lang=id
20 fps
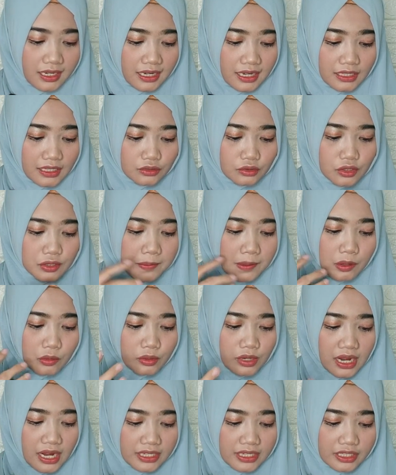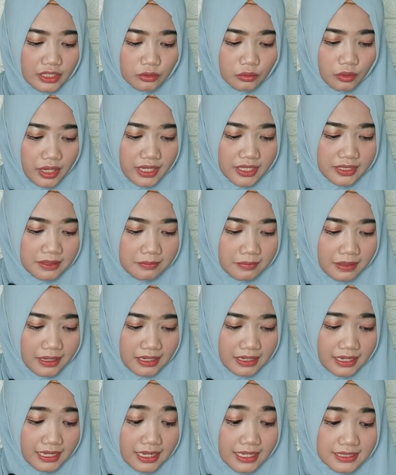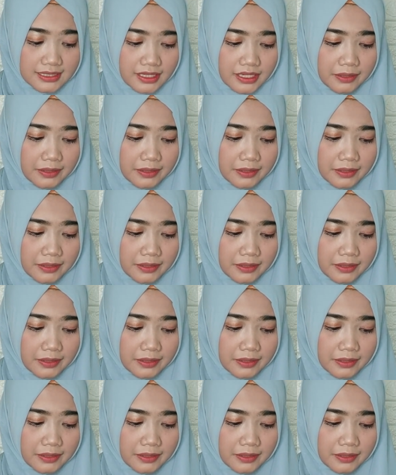Nah, terus penggunaannya tuh kayak gimana?